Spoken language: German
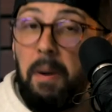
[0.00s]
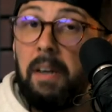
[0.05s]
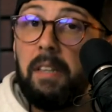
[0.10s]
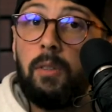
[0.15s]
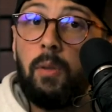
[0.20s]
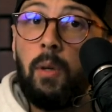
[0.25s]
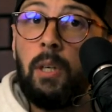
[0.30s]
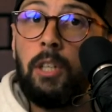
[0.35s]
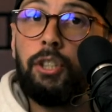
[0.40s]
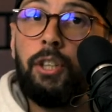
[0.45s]
wenn man
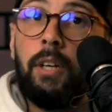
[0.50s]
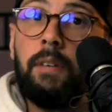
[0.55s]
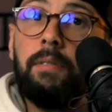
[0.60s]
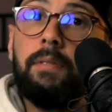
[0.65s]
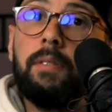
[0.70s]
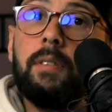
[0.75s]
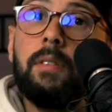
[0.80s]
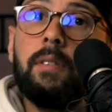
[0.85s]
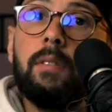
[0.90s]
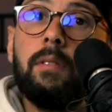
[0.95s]
es sogar
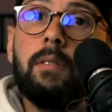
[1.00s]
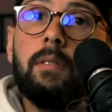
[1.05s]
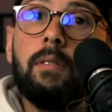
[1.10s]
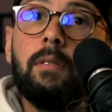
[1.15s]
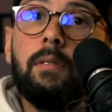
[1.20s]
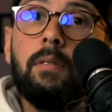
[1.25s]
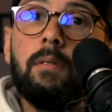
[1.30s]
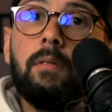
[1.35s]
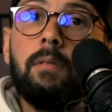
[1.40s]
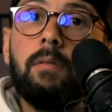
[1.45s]
schafft,
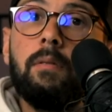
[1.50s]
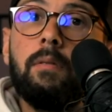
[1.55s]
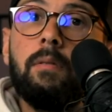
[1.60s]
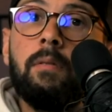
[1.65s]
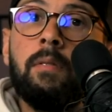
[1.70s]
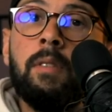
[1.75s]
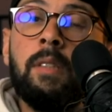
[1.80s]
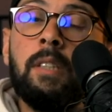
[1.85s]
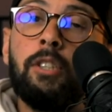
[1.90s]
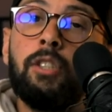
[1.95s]

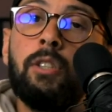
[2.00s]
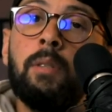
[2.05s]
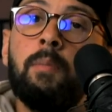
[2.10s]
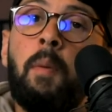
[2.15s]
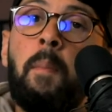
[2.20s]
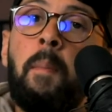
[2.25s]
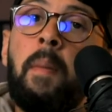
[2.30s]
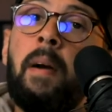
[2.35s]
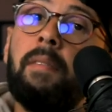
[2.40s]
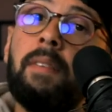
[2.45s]
dieser
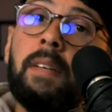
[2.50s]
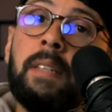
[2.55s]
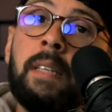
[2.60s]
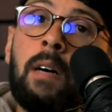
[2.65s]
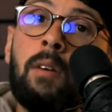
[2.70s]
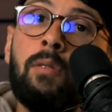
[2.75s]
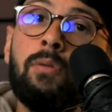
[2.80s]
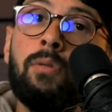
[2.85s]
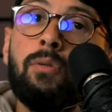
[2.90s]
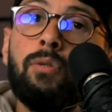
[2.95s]
Stimme mehr
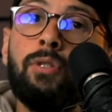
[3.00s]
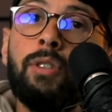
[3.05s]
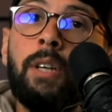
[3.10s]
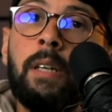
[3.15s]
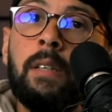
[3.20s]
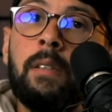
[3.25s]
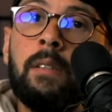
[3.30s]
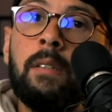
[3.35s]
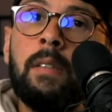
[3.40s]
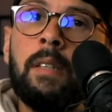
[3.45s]
Vertrauen zu
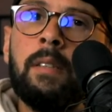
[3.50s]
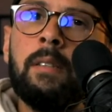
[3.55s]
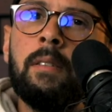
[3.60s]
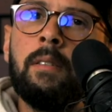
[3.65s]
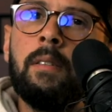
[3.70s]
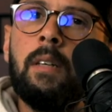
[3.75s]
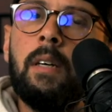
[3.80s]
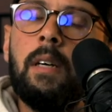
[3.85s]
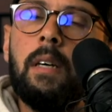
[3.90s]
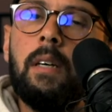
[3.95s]
schenken,
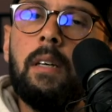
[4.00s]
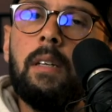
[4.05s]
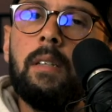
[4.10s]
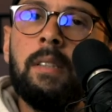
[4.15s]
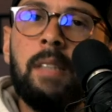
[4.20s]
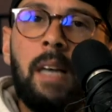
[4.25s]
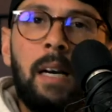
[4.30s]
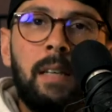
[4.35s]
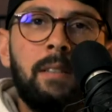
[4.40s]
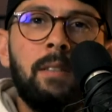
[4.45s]
dann
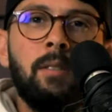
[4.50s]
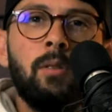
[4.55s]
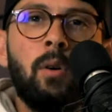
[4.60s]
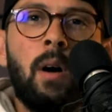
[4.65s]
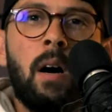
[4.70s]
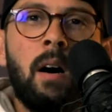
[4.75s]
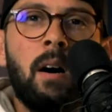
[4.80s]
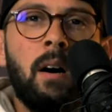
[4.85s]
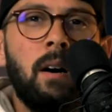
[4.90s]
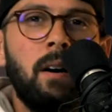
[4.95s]
sagt sie
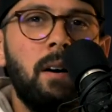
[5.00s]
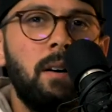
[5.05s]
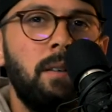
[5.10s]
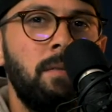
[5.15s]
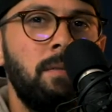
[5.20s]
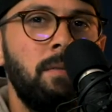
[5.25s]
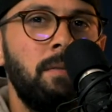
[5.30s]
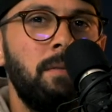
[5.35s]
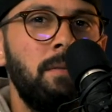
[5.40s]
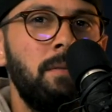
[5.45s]
sogar,
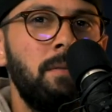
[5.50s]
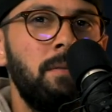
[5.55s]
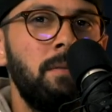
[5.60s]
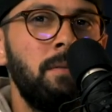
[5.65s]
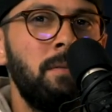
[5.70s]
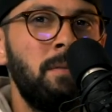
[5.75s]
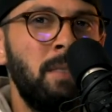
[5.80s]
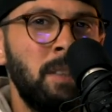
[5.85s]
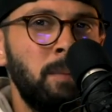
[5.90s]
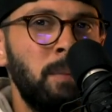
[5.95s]

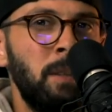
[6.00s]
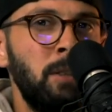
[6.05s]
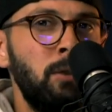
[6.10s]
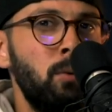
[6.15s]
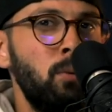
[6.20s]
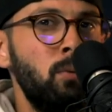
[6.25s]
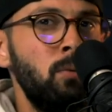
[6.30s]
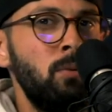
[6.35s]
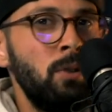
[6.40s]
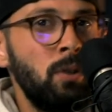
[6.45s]
was
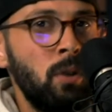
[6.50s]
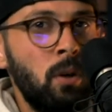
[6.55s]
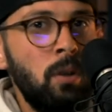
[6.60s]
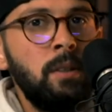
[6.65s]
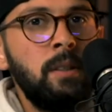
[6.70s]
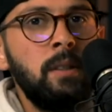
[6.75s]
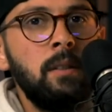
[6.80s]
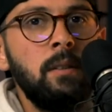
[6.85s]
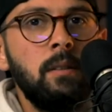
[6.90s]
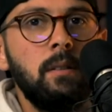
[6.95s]
man tun
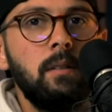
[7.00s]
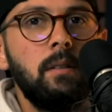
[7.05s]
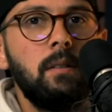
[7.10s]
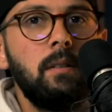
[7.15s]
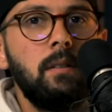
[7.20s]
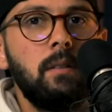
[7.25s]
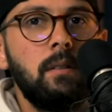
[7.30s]
sollte.